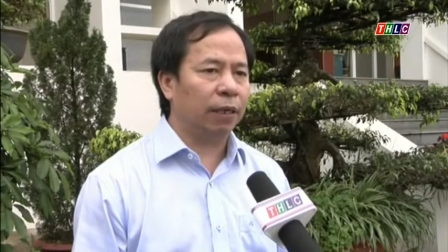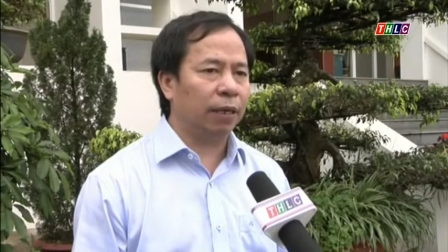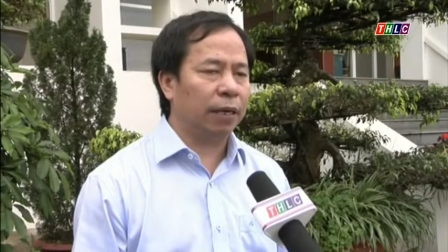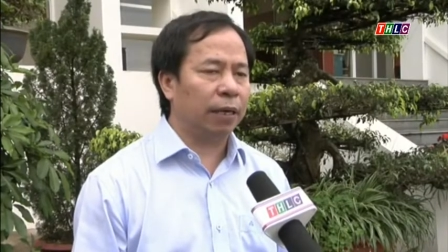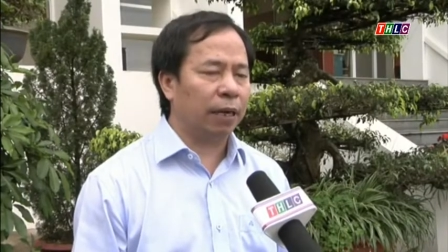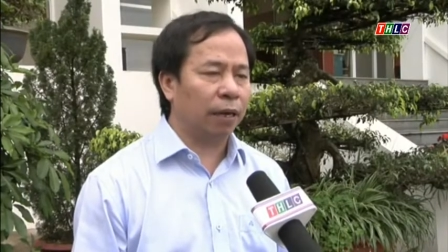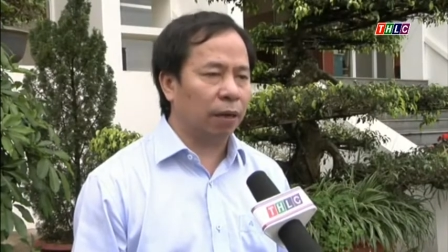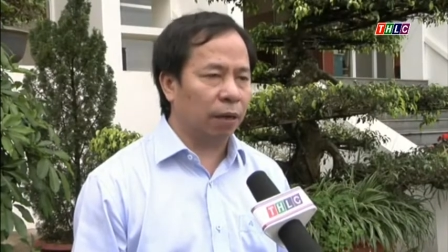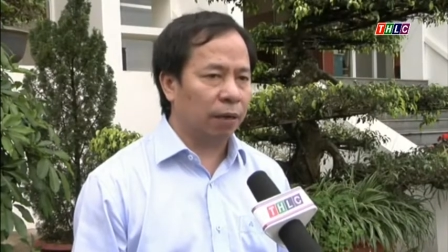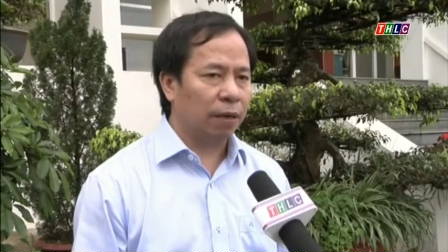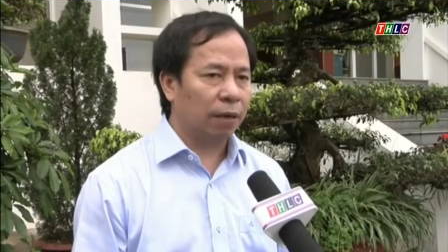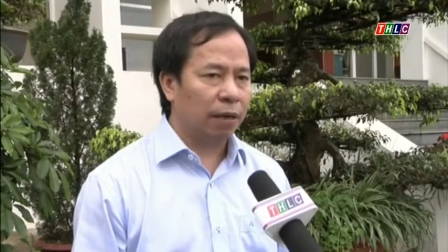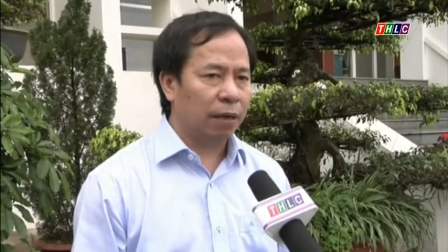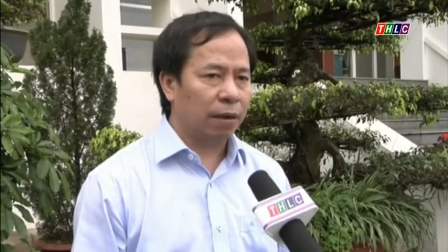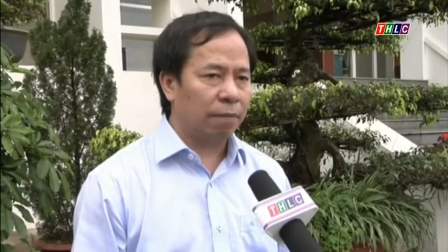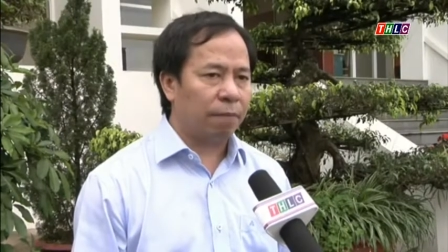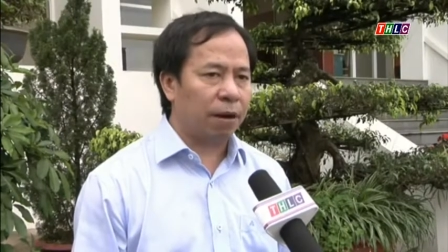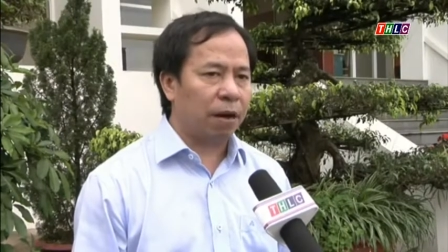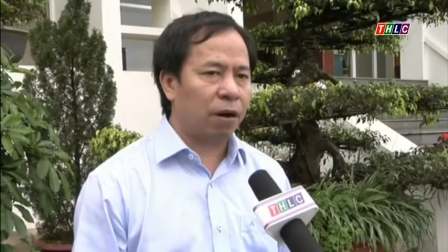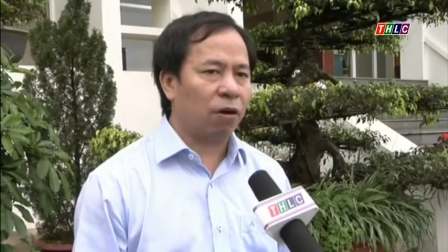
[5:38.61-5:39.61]
năng lực
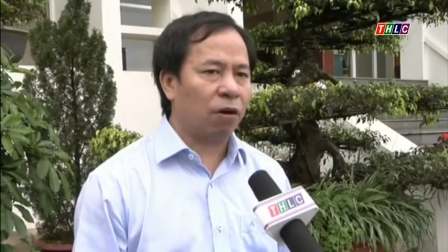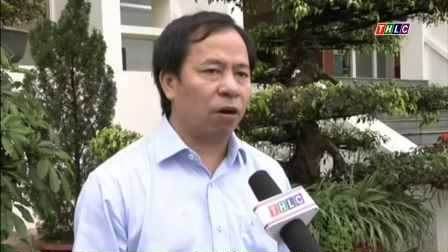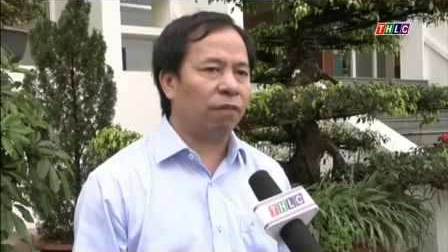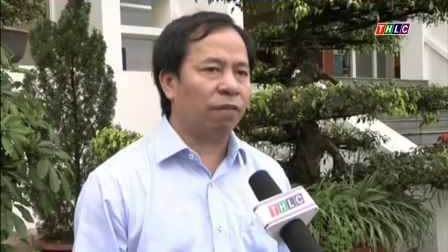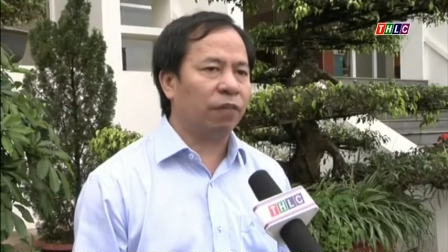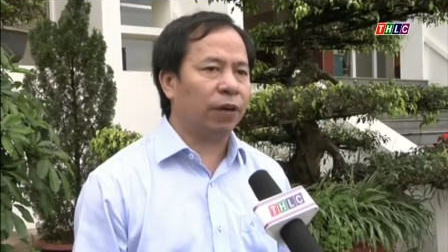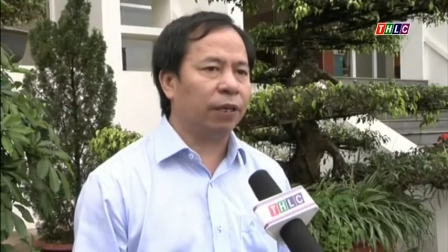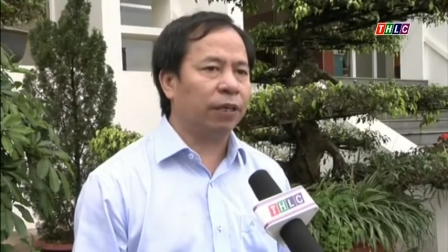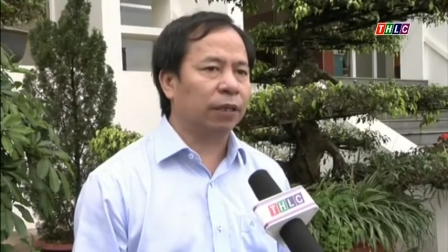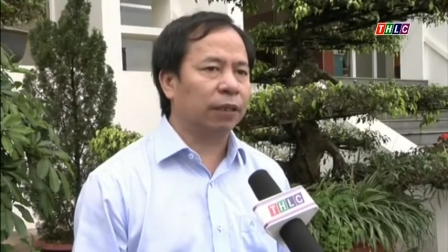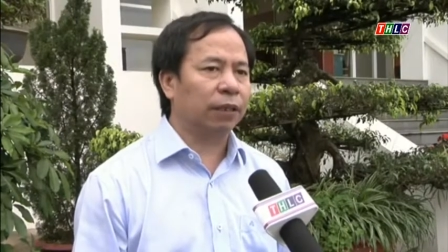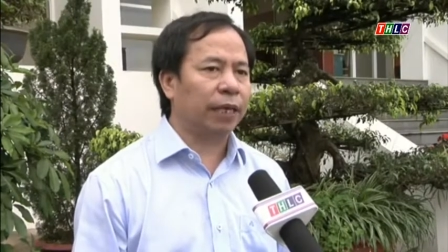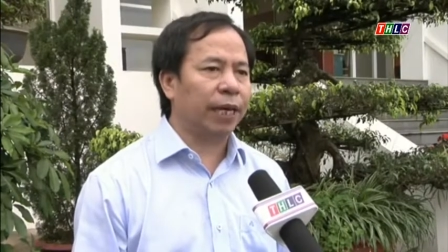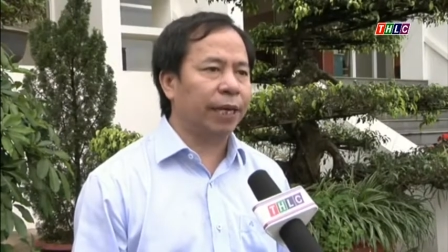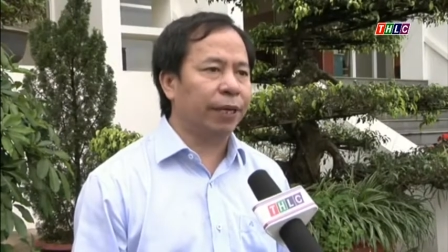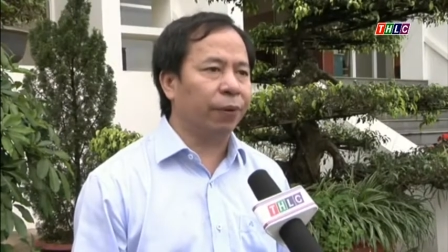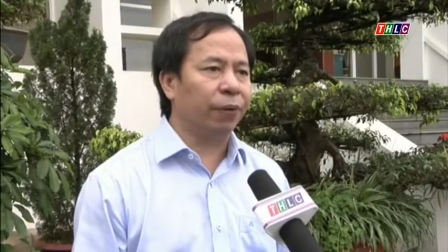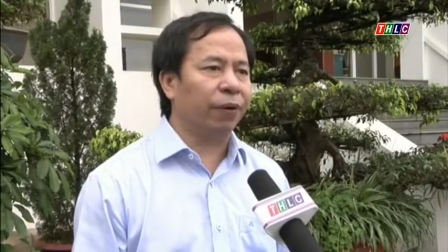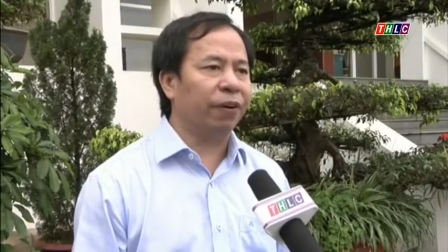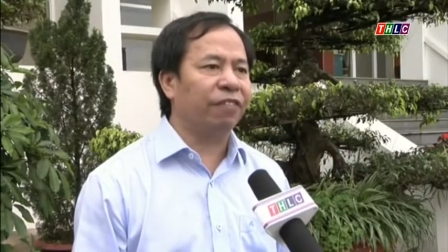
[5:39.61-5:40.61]
mà còn phải được
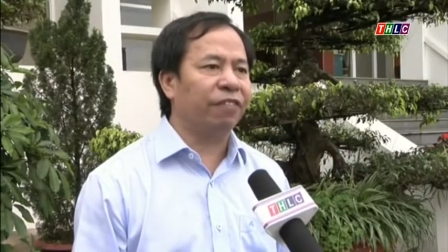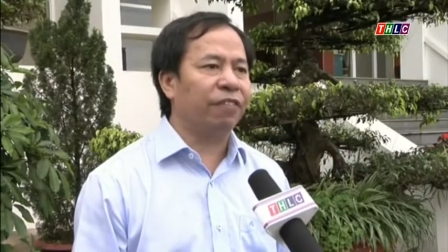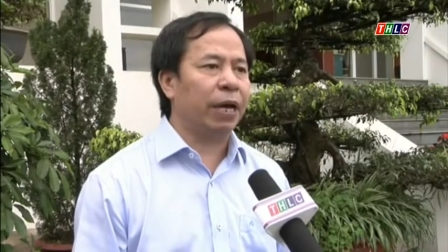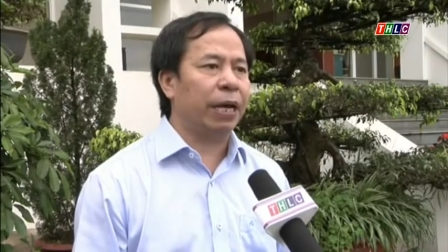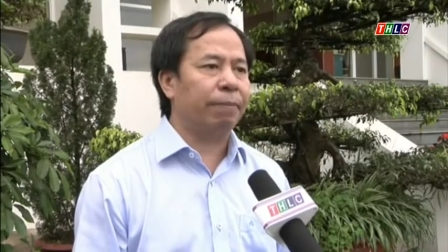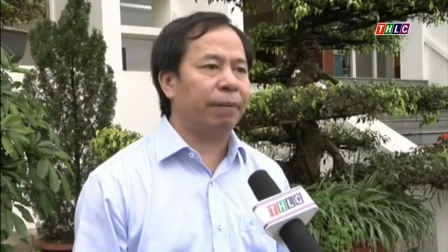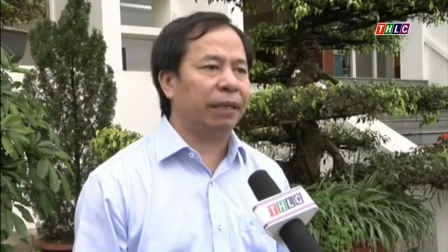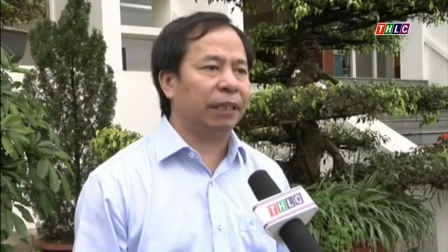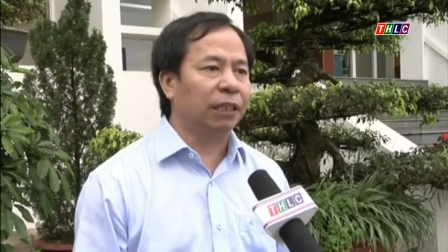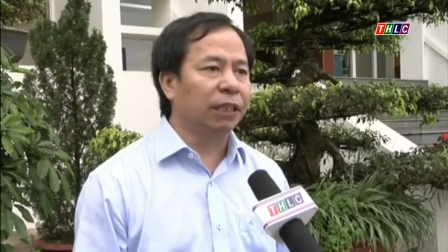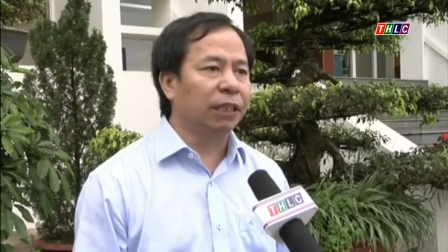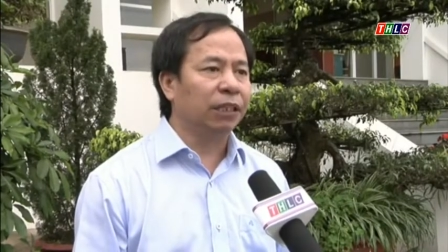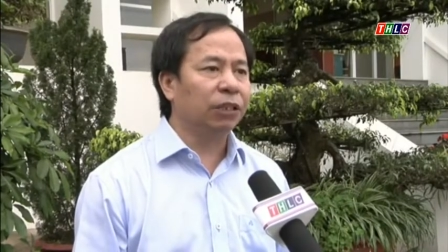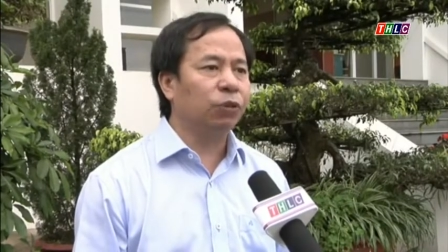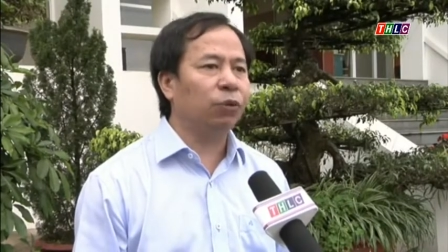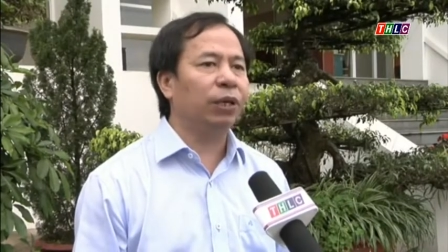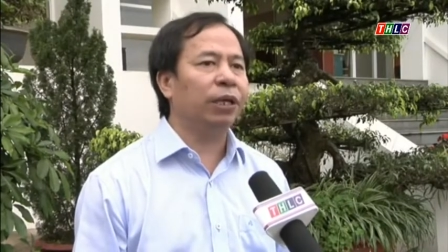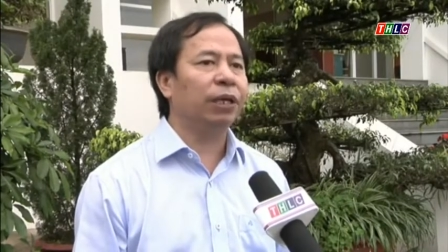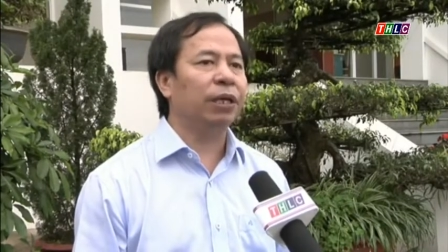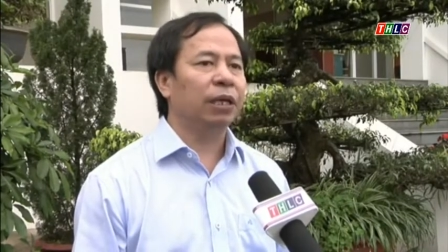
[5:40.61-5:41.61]
thay đổi về mặt tư
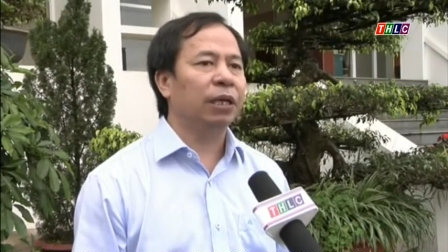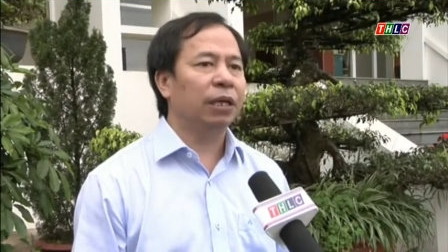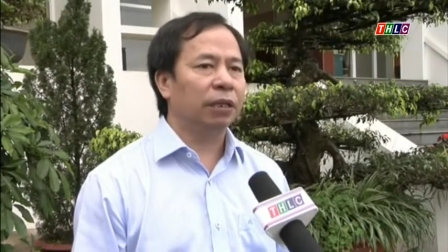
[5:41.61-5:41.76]
duy,